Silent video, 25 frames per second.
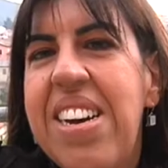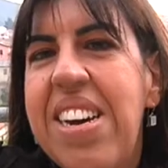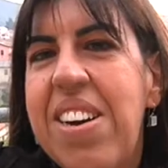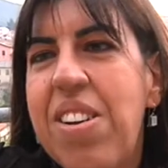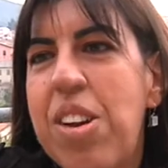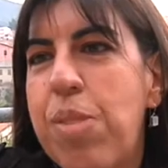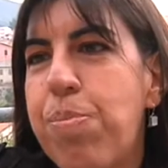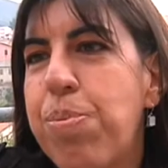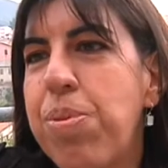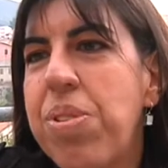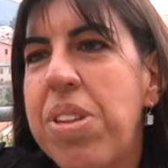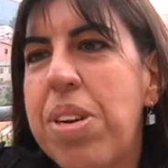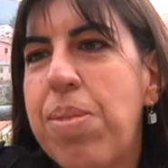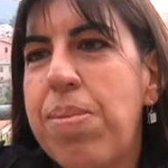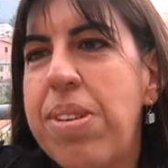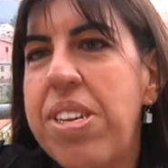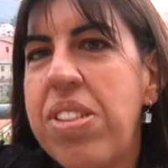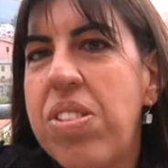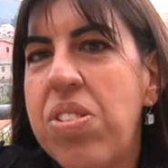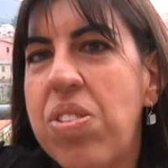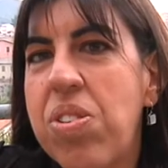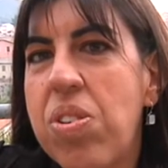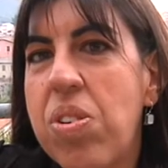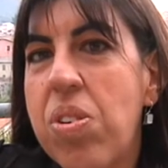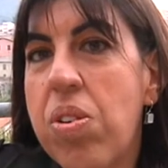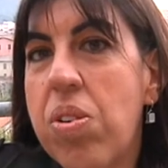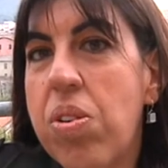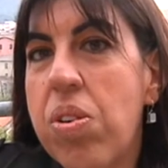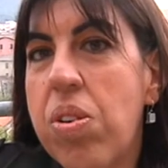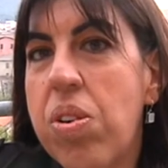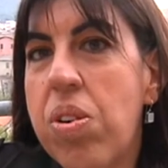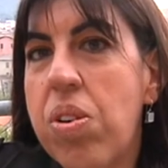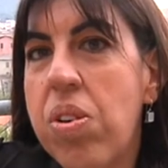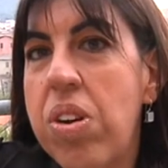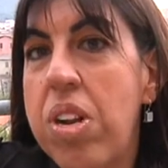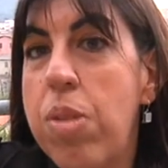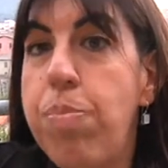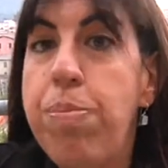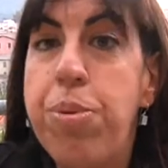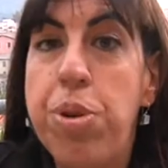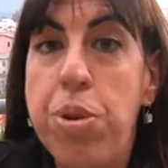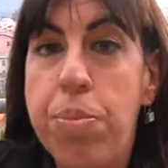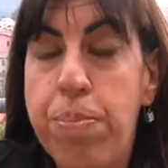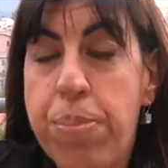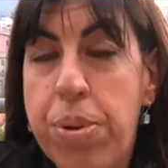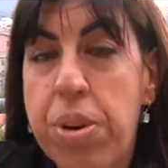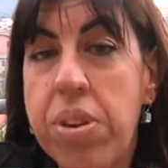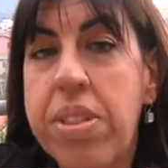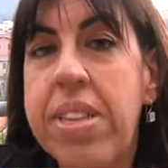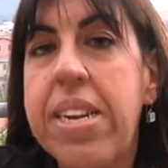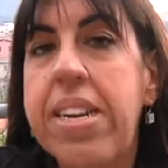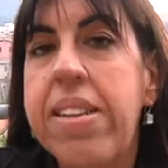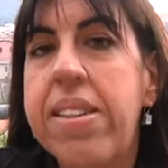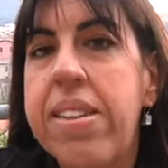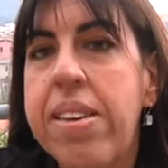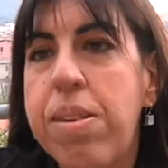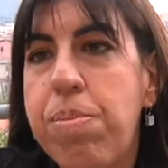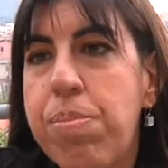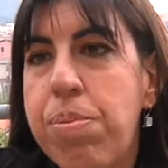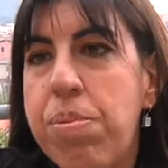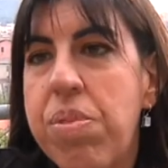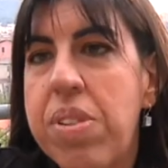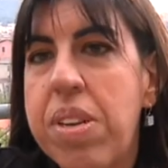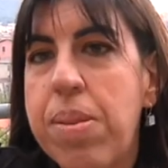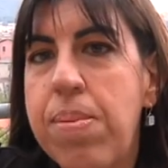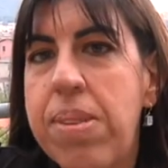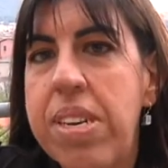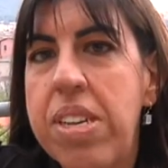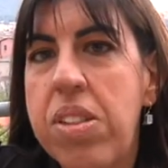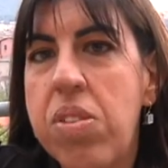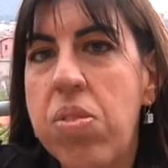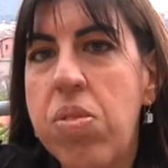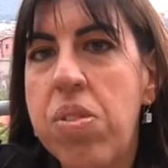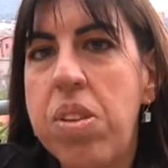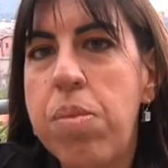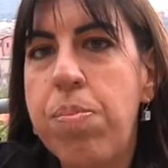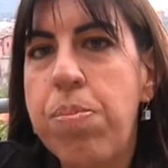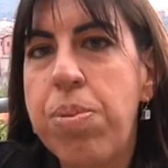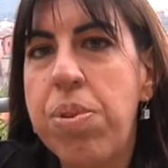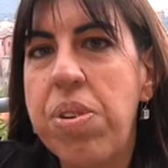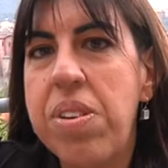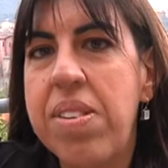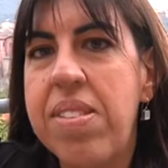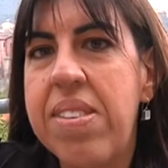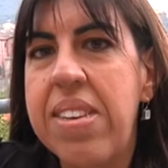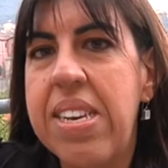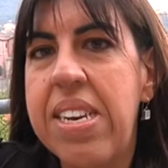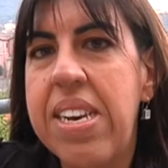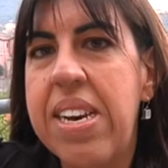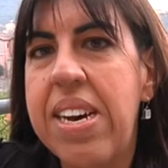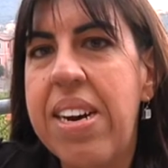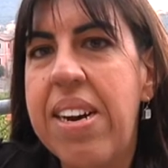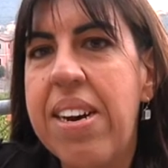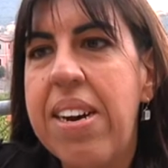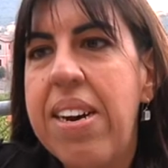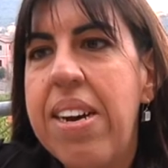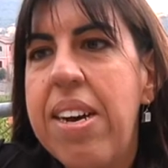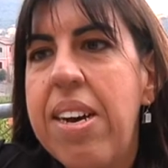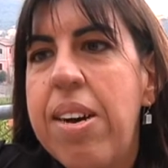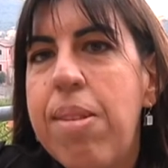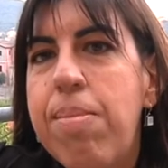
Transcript: È un appuntamento, il più importante appuntamento di poesia,